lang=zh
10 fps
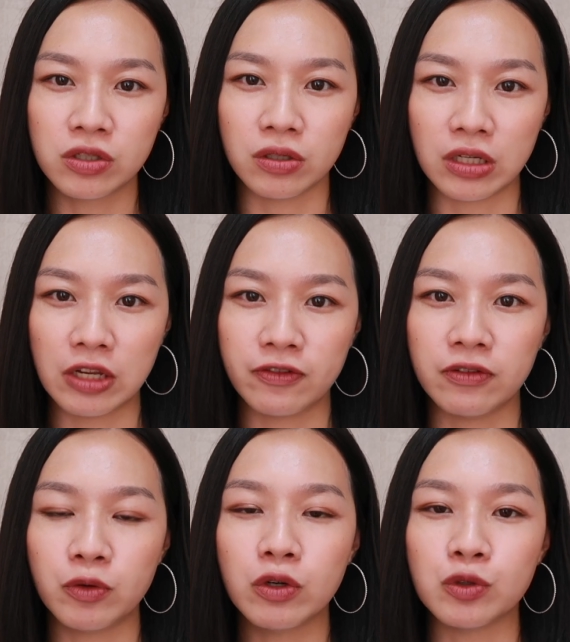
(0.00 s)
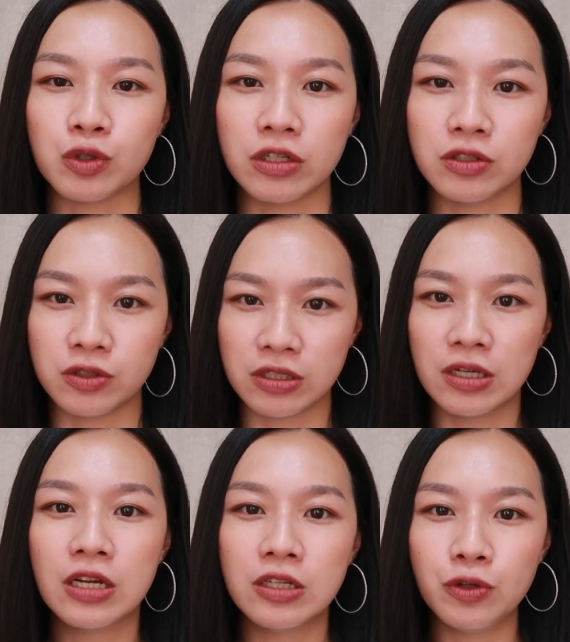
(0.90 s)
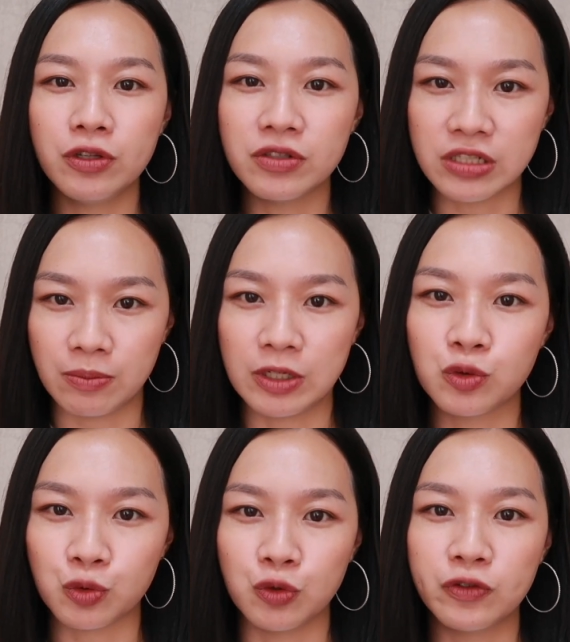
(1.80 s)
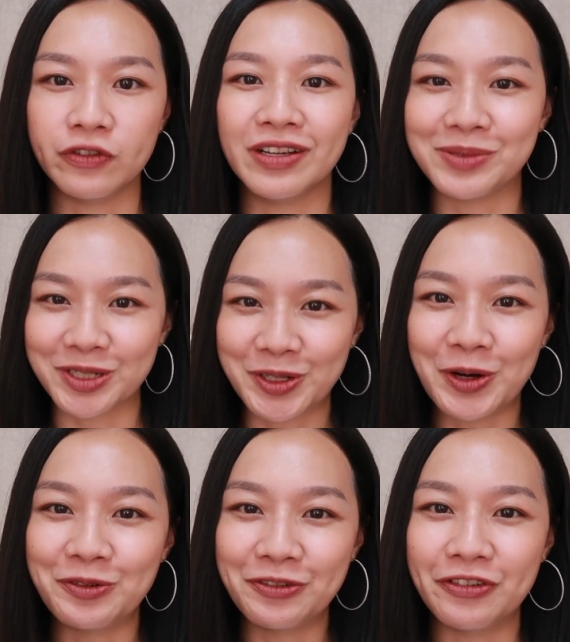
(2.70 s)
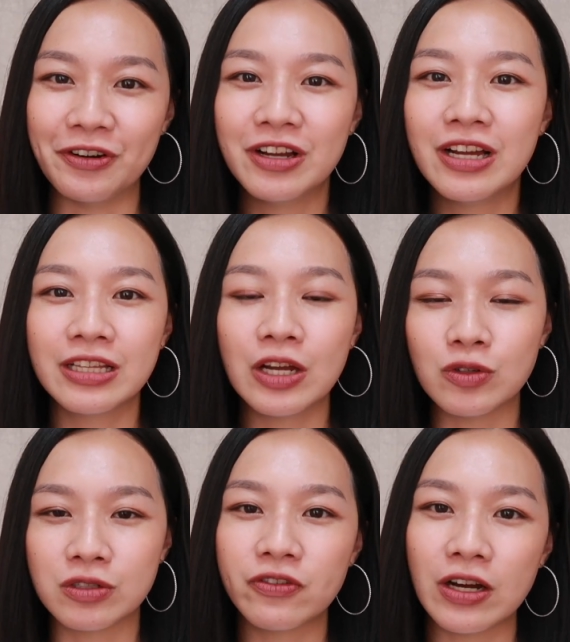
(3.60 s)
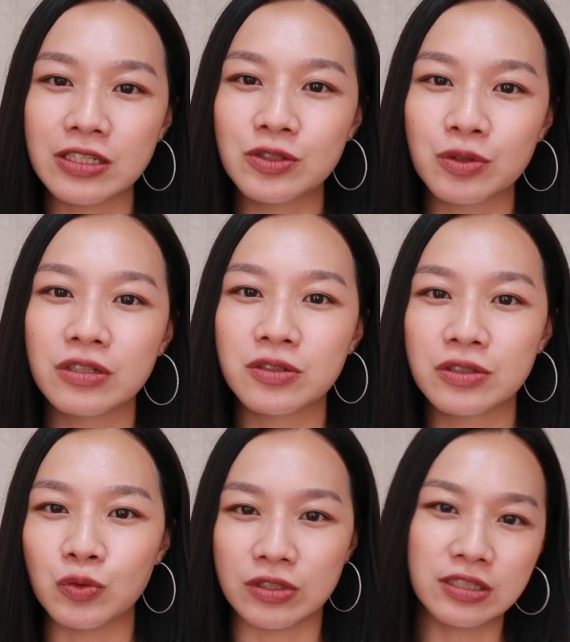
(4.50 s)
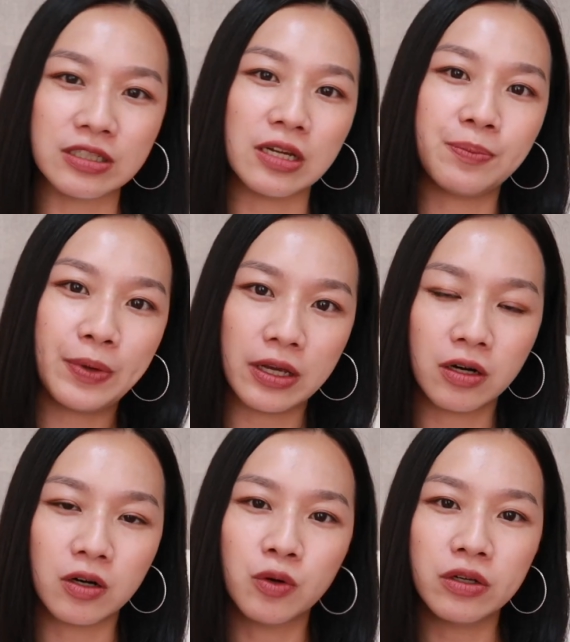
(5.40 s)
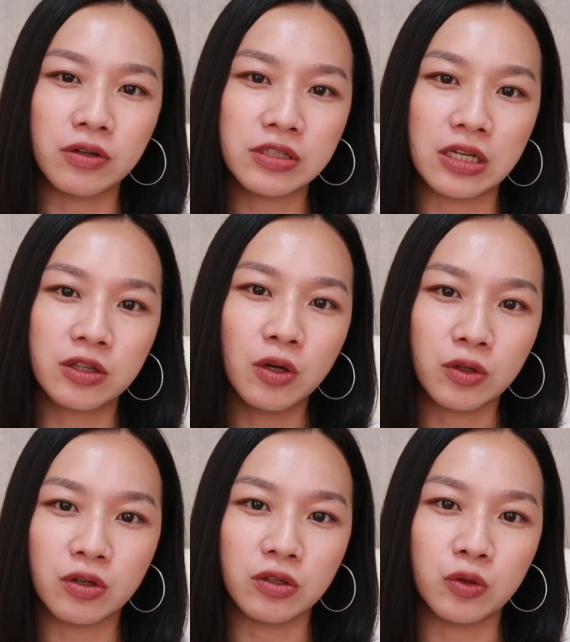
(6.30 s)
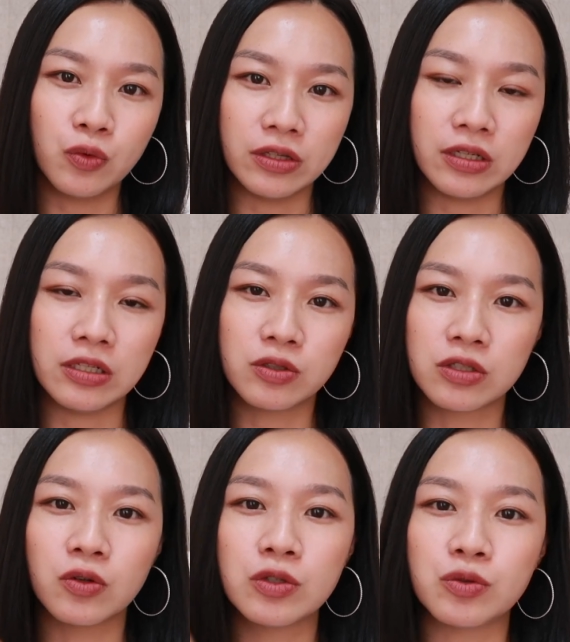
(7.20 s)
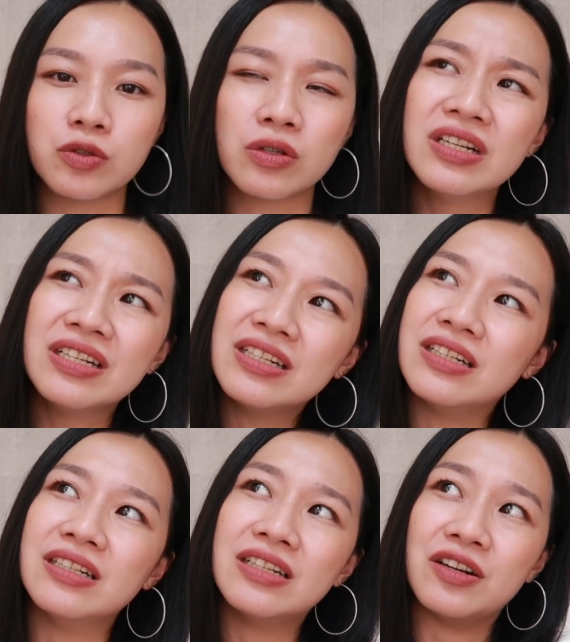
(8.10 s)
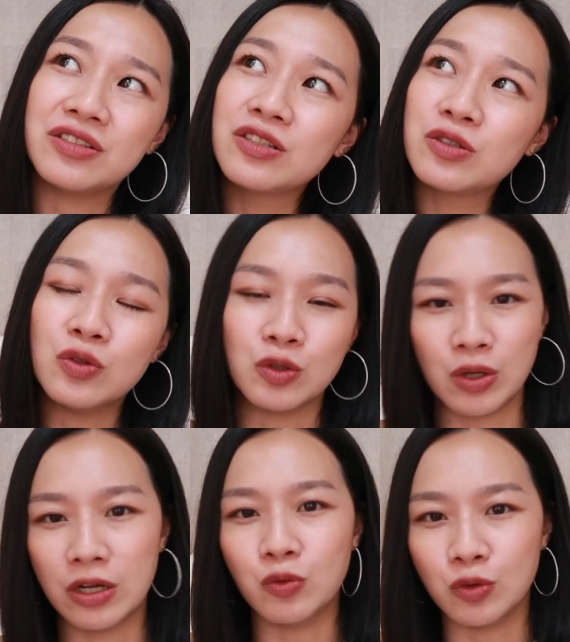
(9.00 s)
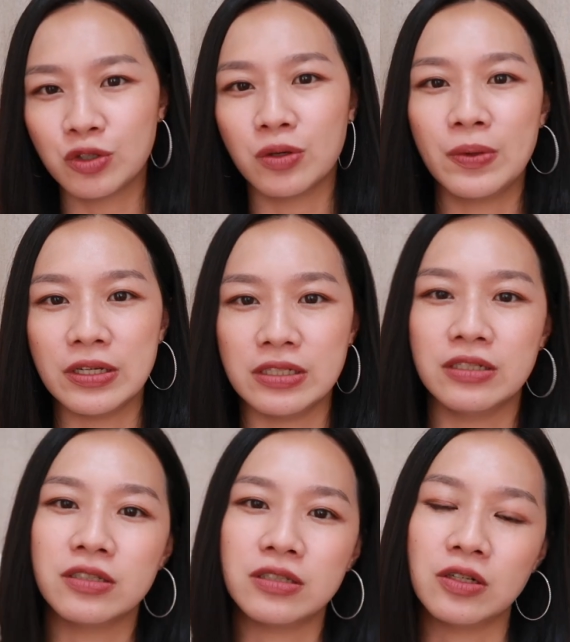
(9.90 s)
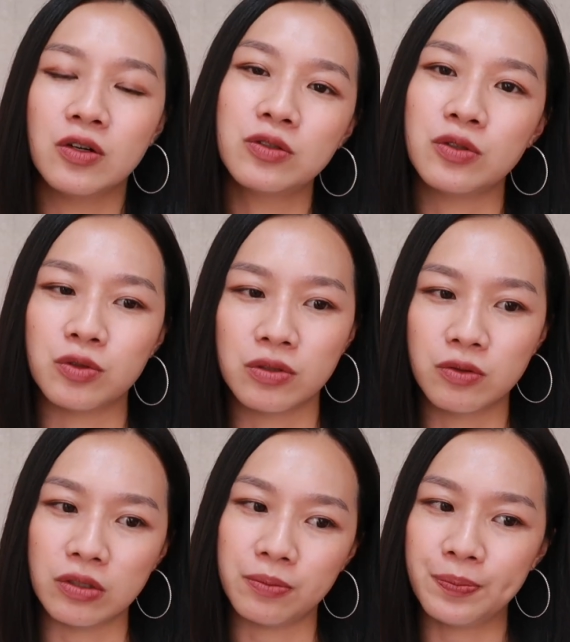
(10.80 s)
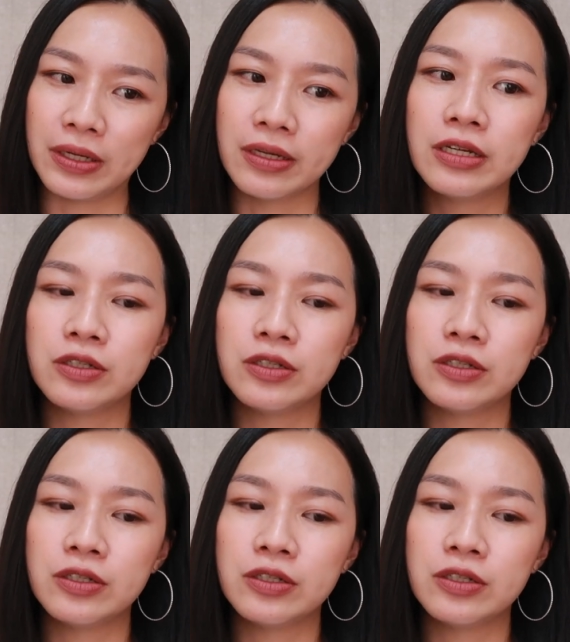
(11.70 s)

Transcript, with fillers: 袖的衣服，因为我觉得就是运动起来比较舒服，也比较通风。那我就发现说，就是我自己的背后会有一些痘痘的问题，就是会觉得说，嗯、呃，好像就是我穿无袖背心的时候，会觉得说我的背